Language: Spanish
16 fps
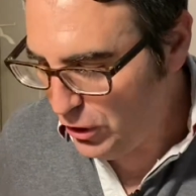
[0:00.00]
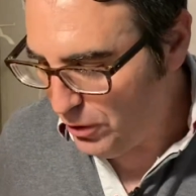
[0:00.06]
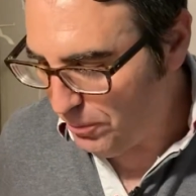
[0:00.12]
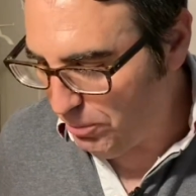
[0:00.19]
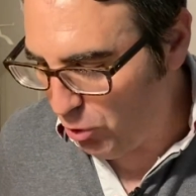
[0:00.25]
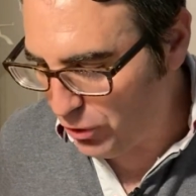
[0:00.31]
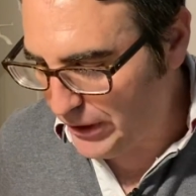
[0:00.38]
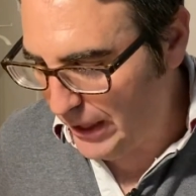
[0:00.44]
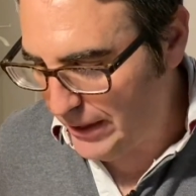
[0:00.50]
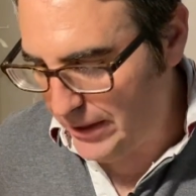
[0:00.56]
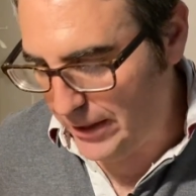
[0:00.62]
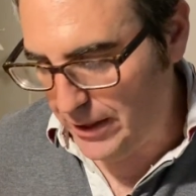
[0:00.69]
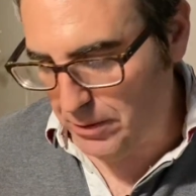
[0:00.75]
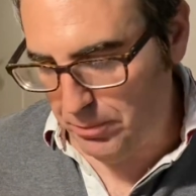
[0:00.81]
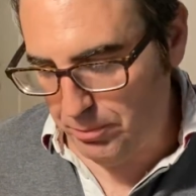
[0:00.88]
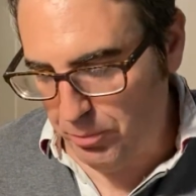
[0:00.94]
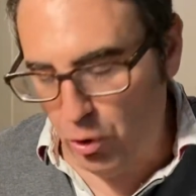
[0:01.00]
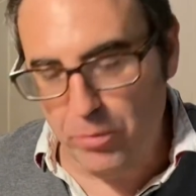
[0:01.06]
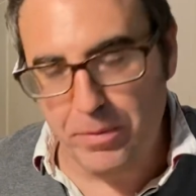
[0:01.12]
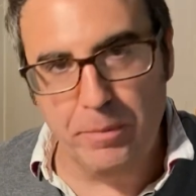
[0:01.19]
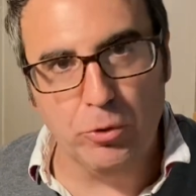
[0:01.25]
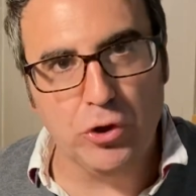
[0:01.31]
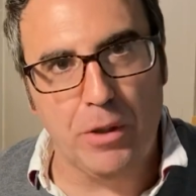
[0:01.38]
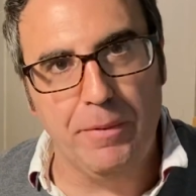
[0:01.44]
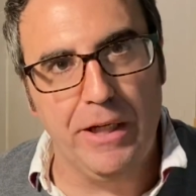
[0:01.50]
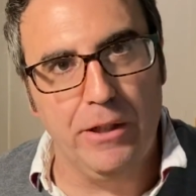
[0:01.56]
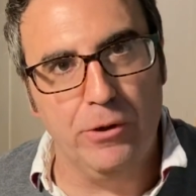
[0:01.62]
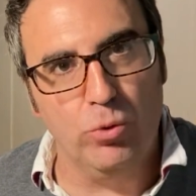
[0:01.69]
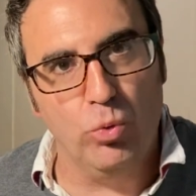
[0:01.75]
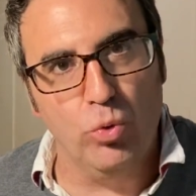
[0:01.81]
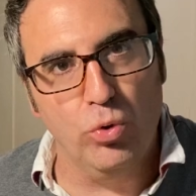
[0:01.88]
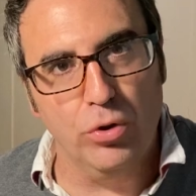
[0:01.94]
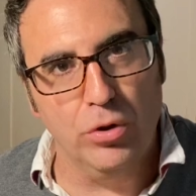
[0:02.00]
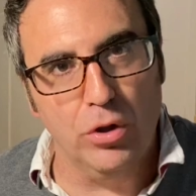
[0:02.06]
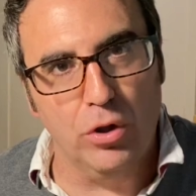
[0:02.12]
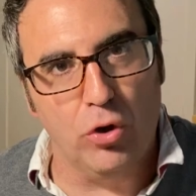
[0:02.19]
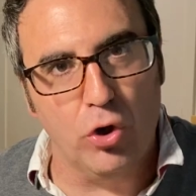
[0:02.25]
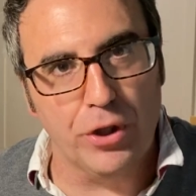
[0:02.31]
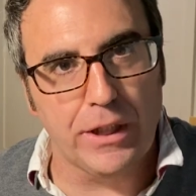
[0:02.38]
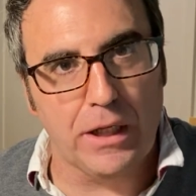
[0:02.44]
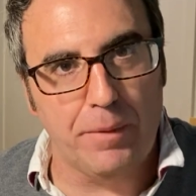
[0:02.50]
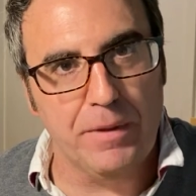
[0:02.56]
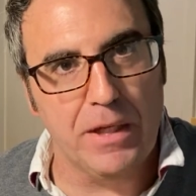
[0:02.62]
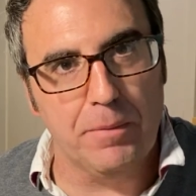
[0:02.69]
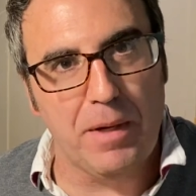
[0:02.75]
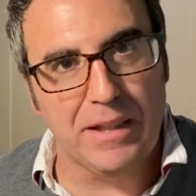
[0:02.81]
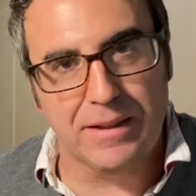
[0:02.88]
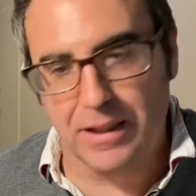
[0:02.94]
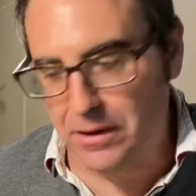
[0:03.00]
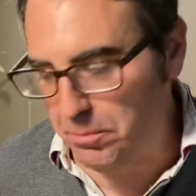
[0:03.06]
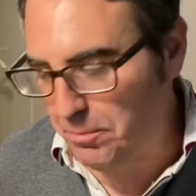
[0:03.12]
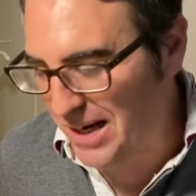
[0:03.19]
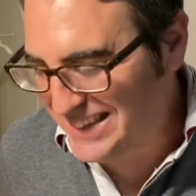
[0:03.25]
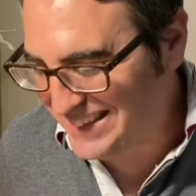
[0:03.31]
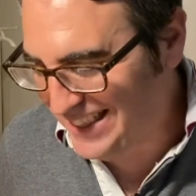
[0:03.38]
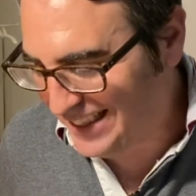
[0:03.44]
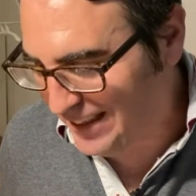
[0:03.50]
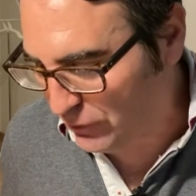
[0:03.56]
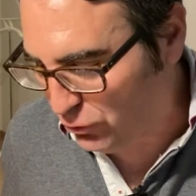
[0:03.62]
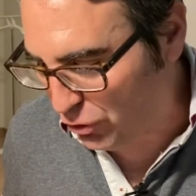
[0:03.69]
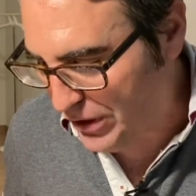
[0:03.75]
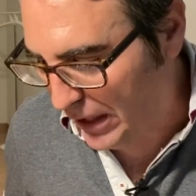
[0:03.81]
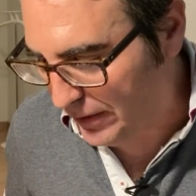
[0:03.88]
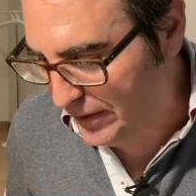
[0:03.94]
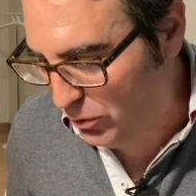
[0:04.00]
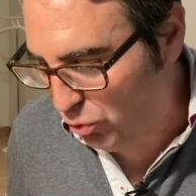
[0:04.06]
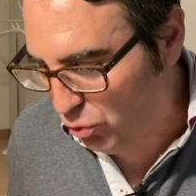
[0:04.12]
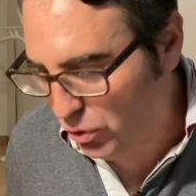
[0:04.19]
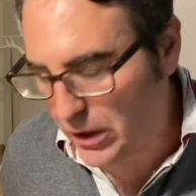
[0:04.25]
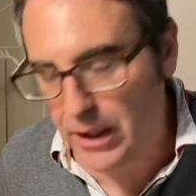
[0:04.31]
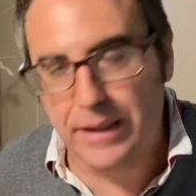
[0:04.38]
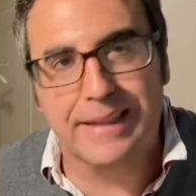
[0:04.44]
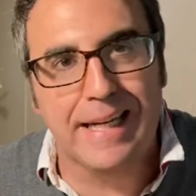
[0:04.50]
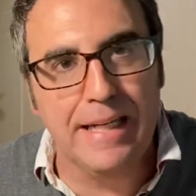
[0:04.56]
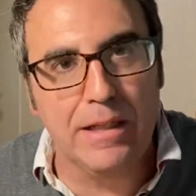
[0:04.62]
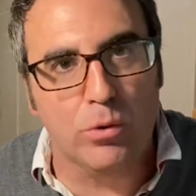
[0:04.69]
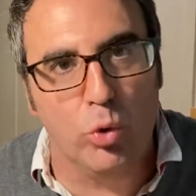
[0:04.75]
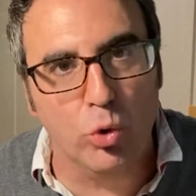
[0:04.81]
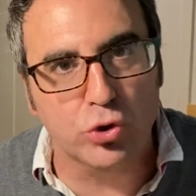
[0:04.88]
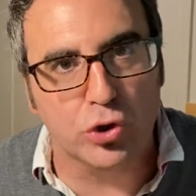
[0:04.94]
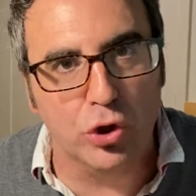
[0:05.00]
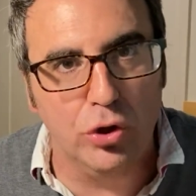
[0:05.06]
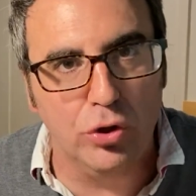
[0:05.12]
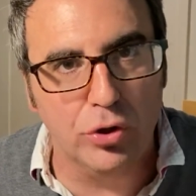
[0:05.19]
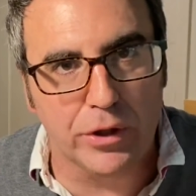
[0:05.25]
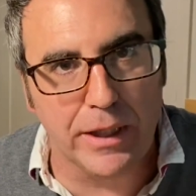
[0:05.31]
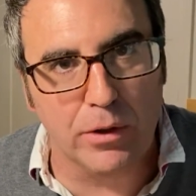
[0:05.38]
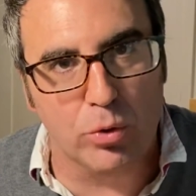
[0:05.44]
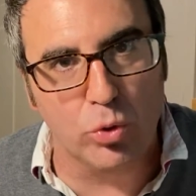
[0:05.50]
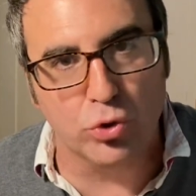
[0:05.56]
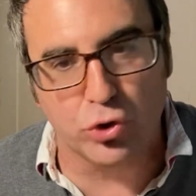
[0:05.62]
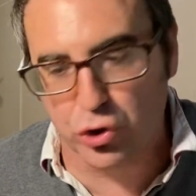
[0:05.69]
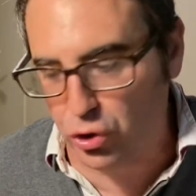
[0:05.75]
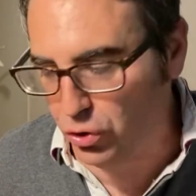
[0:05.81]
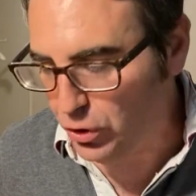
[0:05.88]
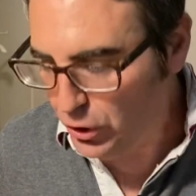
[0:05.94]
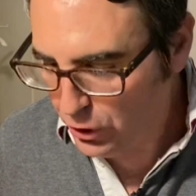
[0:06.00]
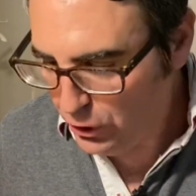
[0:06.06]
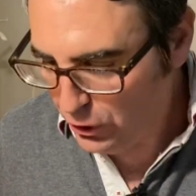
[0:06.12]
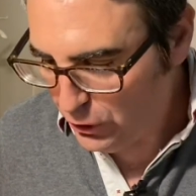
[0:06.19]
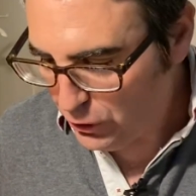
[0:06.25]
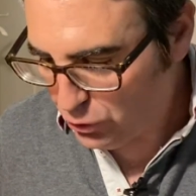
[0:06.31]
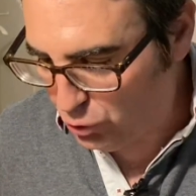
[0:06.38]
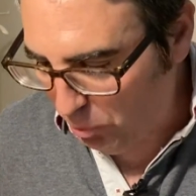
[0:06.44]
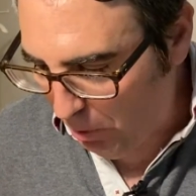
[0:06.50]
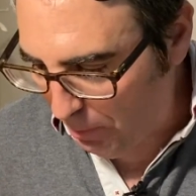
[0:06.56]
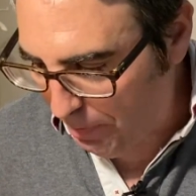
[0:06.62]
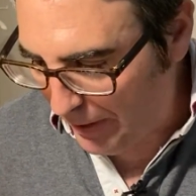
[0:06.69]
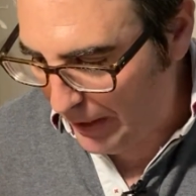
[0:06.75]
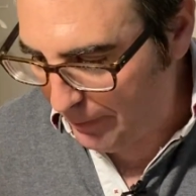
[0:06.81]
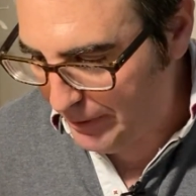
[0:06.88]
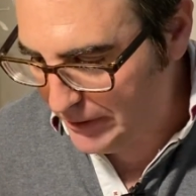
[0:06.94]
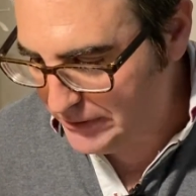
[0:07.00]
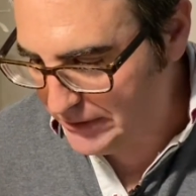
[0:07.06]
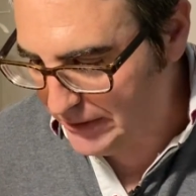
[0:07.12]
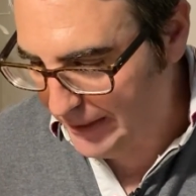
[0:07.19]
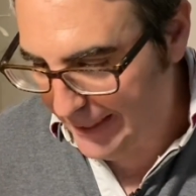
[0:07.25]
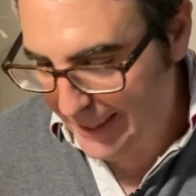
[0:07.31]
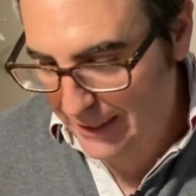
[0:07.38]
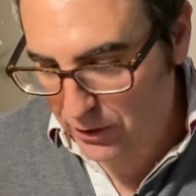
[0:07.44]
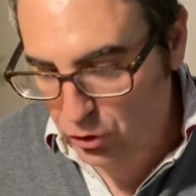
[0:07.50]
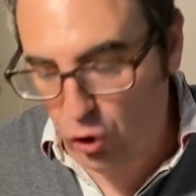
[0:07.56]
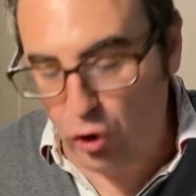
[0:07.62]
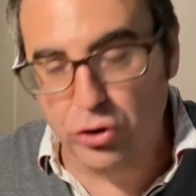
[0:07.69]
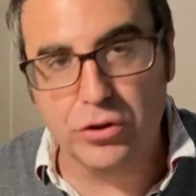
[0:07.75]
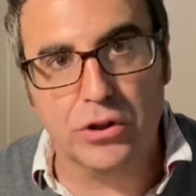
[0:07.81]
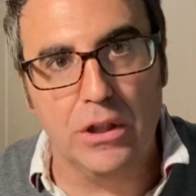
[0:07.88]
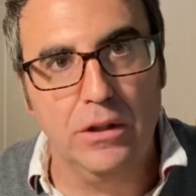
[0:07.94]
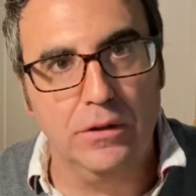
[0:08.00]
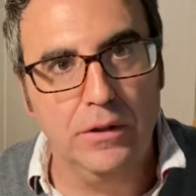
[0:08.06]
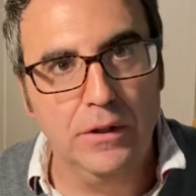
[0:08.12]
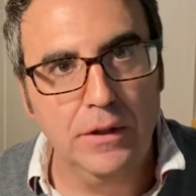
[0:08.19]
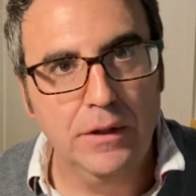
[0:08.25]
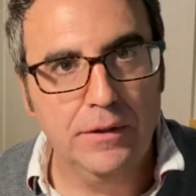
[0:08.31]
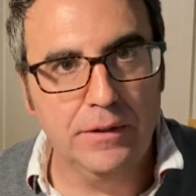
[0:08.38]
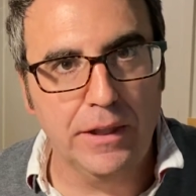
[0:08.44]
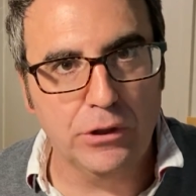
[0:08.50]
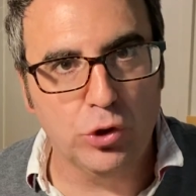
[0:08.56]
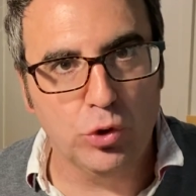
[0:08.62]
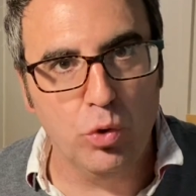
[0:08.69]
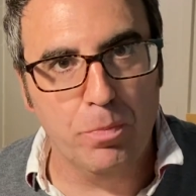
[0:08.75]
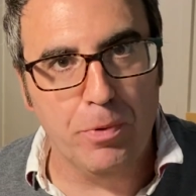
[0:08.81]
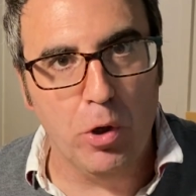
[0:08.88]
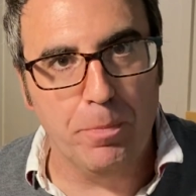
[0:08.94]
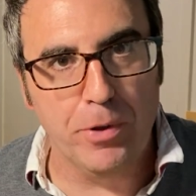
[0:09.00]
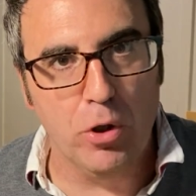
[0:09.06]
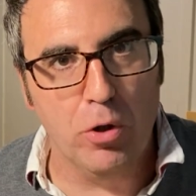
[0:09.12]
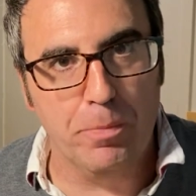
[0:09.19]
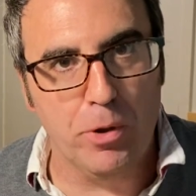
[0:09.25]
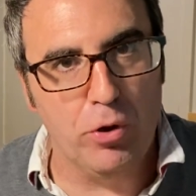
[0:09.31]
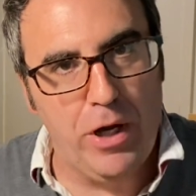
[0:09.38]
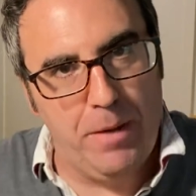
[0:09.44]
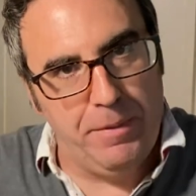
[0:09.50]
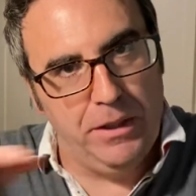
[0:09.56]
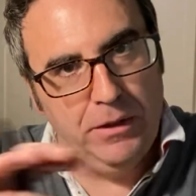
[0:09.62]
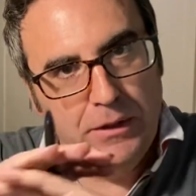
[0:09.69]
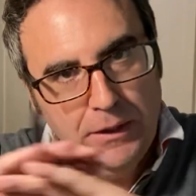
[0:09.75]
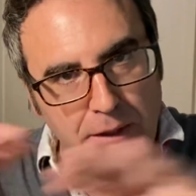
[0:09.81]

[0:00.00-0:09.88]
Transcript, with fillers: porque ayer volvimos a ver un Jorge Javier Vázquez más dictatorial que nunca, que incluso, que incluso tuvo palabras en contra de su propio programa.